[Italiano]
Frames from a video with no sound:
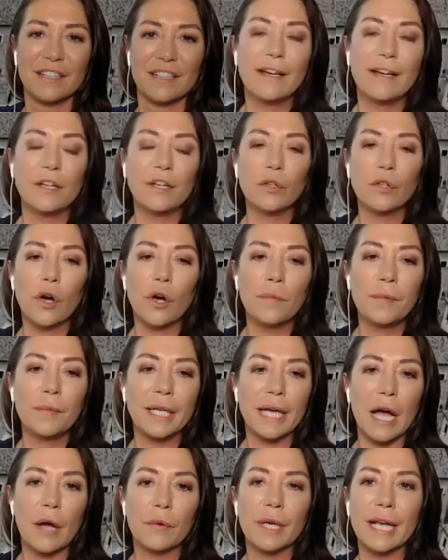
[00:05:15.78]

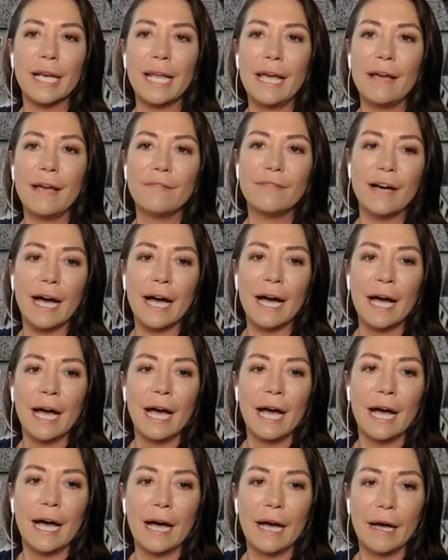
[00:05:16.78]
economica è una leva
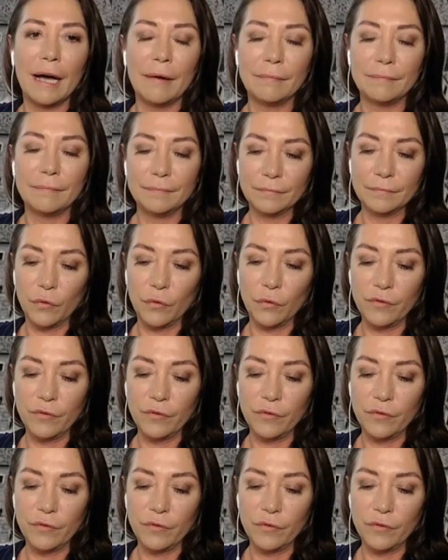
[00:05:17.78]
um,